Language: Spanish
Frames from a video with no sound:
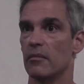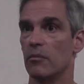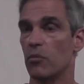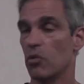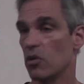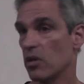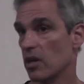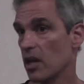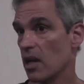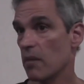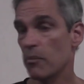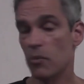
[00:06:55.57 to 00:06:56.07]

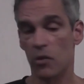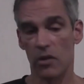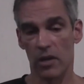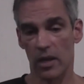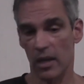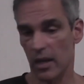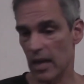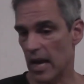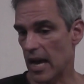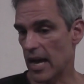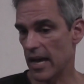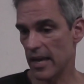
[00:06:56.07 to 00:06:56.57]
¿Por qué?
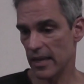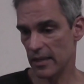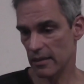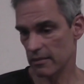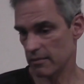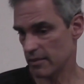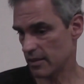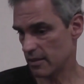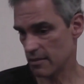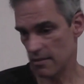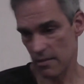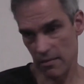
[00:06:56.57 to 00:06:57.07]
Porque
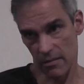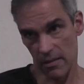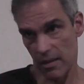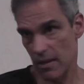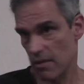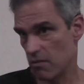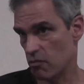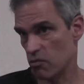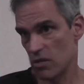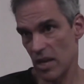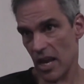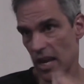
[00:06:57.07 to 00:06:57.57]

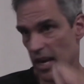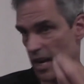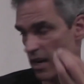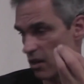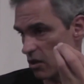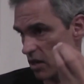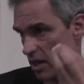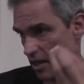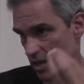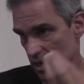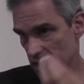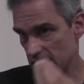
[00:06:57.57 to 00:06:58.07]

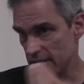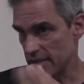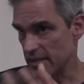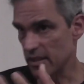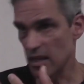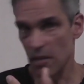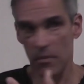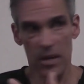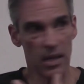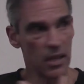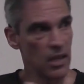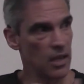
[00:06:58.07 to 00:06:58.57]
en el,
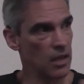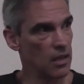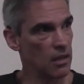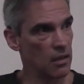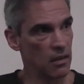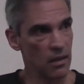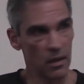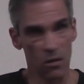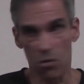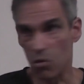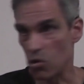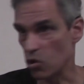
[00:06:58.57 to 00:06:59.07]
sistema
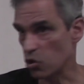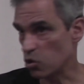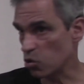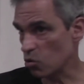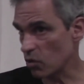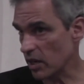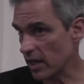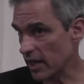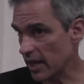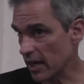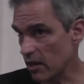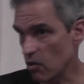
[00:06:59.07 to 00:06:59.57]
de,
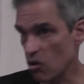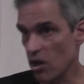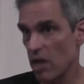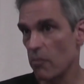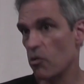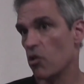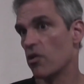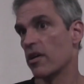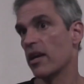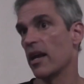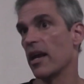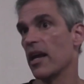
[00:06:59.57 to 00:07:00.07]
cultura en que nos
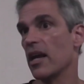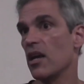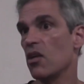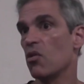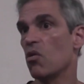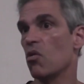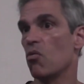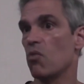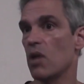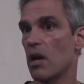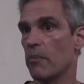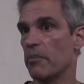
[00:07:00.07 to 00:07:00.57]
hemos
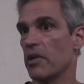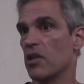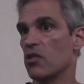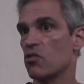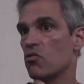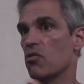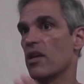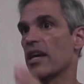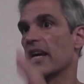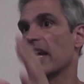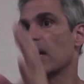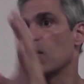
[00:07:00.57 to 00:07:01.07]
creído, una
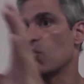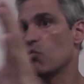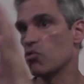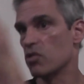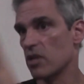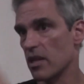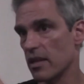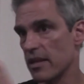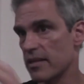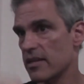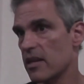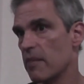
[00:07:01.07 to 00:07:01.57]
persona que
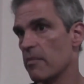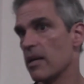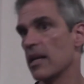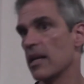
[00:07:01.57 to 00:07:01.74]
luce de esa